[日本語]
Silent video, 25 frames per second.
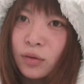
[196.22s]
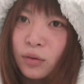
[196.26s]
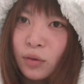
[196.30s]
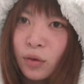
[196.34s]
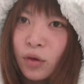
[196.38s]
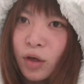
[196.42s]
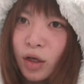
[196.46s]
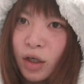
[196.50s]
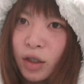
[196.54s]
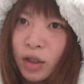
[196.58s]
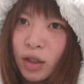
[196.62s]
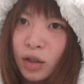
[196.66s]

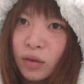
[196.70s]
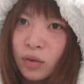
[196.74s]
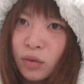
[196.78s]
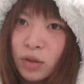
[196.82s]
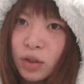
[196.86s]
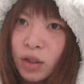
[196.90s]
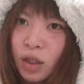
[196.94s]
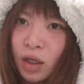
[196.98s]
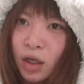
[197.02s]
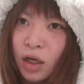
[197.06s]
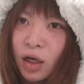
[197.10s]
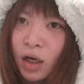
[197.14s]
子がいたと
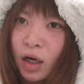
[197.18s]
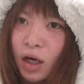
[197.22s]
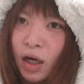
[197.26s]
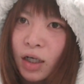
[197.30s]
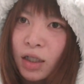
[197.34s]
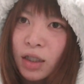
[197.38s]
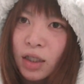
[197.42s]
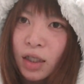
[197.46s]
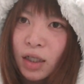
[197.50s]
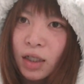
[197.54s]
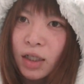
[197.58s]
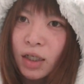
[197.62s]
したらあ
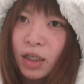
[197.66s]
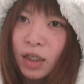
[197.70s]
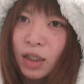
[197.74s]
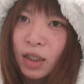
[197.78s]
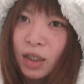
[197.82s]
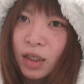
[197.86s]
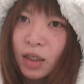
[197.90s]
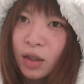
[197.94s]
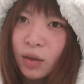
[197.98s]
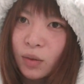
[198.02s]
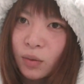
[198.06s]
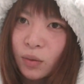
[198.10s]
なた何か
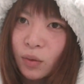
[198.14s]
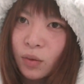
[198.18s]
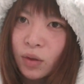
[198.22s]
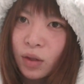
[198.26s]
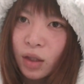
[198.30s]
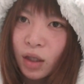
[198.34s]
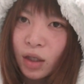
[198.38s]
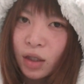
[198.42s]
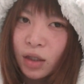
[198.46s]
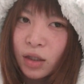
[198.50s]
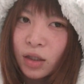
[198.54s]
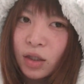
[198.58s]
できるのっ
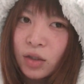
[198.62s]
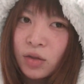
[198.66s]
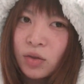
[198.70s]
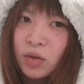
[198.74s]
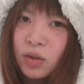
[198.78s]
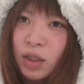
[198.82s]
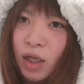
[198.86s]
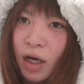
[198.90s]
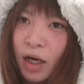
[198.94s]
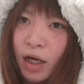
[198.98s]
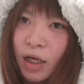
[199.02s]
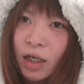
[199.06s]
て気づ
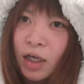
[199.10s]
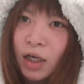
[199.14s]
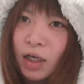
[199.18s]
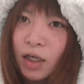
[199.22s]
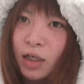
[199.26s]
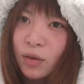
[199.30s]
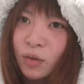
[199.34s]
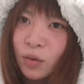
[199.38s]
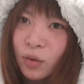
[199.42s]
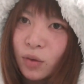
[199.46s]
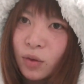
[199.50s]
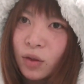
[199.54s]
いてあげら
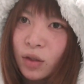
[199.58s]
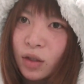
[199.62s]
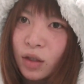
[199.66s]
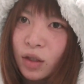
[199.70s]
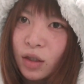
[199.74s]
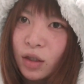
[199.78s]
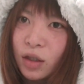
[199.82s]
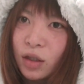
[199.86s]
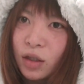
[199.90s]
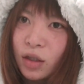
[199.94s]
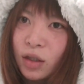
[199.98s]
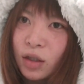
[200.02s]
れるのっ
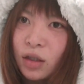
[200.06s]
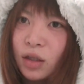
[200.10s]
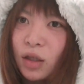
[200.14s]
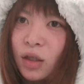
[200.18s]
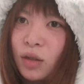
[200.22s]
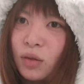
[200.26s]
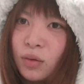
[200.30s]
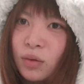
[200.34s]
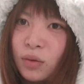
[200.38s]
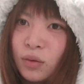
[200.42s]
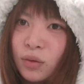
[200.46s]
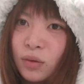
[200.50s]
て
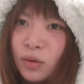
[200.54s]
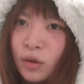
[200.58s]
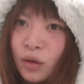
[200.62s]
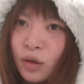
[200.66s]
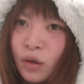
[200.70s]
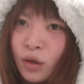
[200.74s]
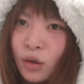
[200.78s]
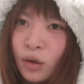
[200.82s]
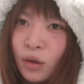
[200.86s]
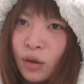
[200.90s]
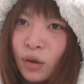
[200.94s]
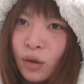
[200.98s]
いう
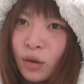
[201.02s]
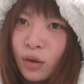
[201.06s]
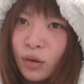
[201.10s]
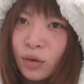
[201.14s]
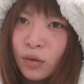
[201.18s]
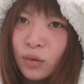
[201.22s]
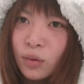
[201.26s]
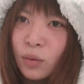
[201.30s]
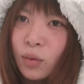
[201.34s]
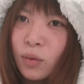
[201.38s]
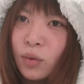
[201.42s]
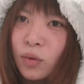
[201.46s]

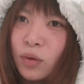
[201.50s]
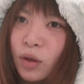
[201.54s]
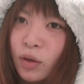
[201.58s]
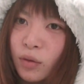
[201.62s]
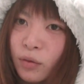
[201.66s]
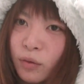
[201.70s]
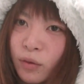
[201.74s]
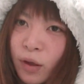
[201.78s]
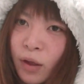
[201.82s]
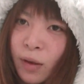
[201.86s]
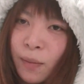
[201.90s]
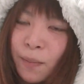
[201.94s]
ところなの
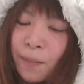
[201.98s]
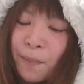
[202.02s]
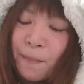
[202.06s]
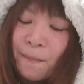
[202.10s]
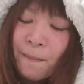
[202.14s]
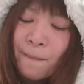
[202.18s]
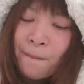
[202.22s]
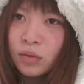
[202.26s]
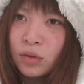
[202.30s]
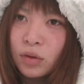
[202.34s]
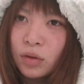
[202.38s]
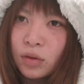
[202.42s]

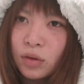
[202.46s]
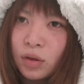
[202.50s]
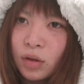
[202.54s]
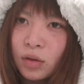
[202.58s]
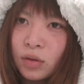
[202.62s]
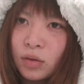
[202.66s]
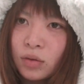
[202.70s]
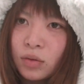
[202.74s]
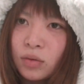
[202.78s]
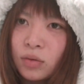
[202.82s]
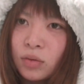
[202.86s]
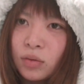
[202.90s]
ねってい
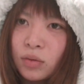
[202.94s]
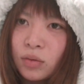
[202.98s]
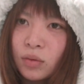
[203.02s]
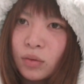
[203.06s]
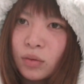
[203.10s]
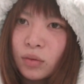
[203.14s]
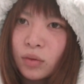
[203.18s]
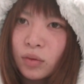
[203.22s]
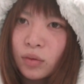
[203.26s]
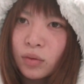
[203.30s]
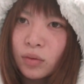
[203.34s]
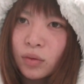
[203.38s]

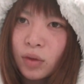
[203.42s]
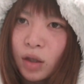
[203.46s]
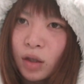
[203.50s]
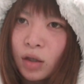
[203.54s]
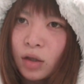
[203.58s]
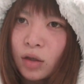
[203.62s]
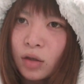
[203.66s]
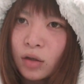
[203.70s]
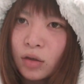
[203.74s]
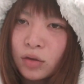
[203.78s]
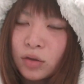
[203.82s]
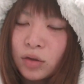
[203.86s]
うので
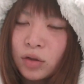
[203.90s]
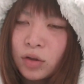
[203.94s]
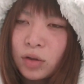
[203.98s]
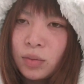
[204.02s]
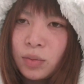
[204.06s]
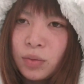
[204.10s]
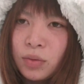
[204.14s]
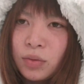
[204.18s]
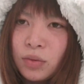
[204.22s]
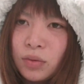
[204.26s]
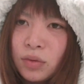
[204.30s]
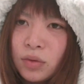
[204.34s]
自
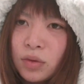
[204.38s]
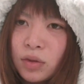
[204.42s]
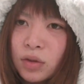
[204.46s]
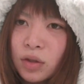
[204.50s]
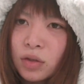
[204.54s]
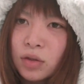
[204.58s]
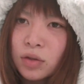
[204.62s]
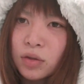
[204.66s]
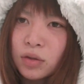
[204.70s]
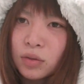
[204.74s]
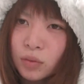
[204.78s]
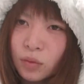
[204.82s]
分
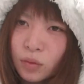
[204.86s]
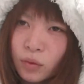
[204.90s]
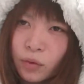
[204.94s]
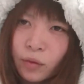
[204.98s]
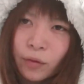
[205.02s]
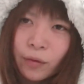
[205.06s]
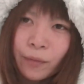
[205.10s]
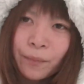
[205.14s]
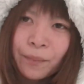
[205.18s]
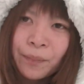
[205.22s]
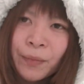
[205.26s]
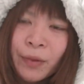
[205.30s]
たちの
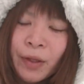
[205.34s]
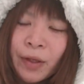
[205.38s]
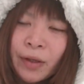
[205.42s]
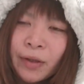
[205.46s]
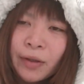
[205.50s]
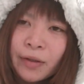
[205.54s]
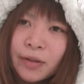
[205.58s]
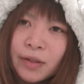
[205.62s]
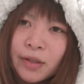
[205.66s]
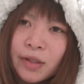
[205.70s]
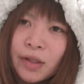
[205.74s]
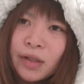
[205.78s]

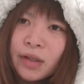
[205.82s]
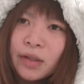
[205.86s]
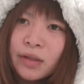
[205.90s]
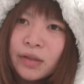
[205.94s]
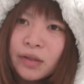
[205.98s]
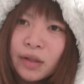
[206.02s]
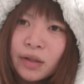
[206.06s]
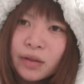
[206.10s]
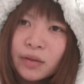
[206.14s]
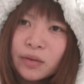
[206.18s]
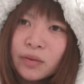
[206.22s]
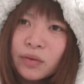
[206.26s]
生
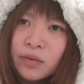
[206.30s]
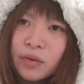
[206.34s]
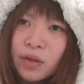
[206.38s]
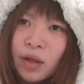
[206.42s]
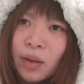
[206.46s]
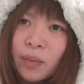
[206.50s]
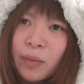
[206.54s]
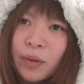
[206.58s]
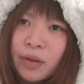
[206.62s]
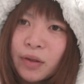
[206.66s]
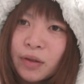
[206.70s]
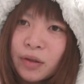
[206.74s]
産の
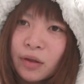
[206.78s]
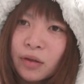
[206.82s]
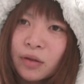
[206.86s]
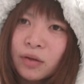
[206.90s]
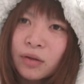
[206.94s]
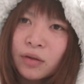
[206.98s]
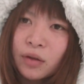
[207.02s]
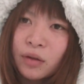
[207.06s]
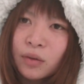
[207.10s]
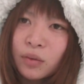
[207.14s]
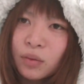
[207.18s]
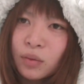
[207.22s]
ために
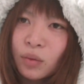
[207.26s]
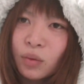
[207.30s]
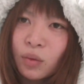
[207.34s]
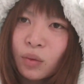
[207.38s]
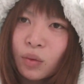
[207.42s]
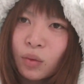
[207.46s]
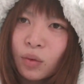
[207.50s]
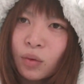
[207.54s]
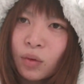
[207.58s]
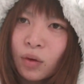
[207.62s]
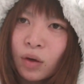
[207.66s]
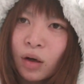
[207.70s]
やってると
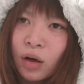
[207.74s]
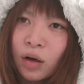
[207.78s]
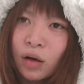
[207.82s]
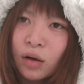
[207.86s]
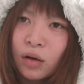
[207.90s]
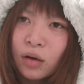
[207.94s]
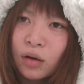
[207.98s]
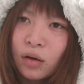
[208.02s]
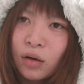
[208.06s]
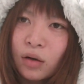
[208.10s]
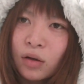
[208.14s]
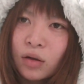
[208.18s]
ころ
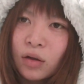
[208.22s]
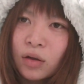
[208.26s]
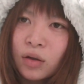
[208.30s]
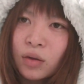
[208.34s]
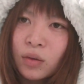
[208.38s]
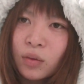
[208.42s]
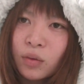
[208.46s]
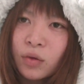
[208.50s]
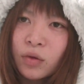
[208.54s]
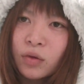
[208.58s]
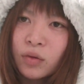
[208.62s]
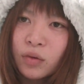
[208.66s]
がかなり
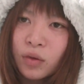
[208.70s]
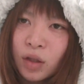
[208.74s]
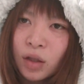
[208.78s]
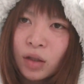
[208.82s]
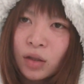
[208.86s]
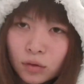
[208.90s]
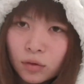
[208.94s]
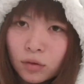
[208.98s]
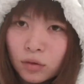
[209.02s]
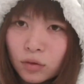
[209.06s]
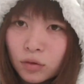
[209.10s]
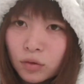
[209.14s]
多いのね
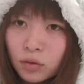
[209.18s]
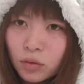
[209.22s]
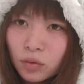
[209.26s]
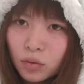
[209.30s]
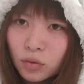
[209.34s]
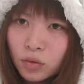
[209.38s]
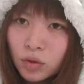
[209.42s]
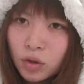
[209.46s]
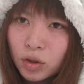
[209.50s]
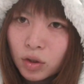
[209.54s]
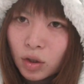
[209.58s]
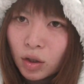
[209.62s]
そ
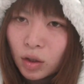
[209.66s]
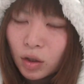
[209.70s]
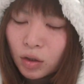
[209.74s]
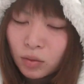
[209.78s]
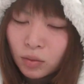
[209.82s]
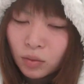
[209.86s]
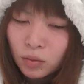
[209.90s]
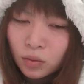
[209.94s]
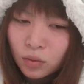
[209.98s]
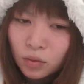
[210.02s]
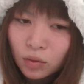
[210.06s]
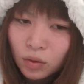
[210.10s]
の時代
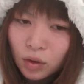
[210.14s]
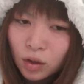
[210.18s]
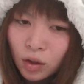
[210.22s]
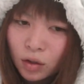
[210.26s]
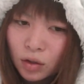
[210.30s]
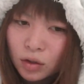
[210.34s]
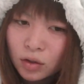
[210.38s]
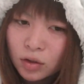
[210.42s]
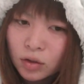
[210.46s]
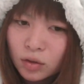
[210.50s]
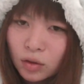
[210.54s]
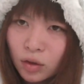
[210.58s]
の
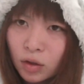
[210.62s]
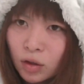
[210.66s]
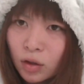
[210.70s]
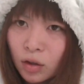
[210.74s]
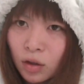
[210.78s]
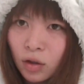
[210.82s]
話が